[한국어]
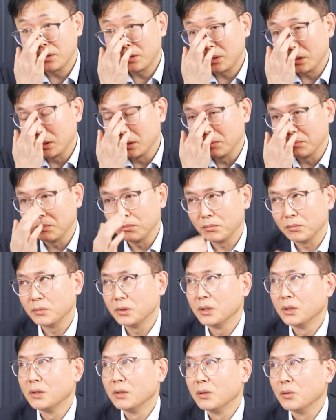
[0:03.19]
지금
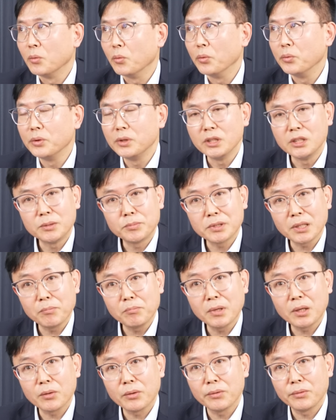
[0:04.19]
오늘
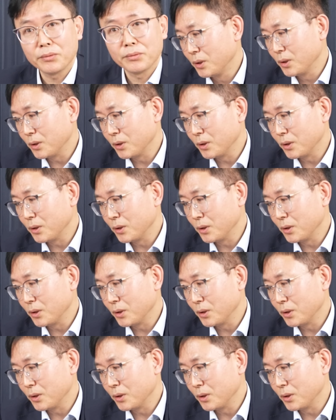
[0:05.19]
23만 원?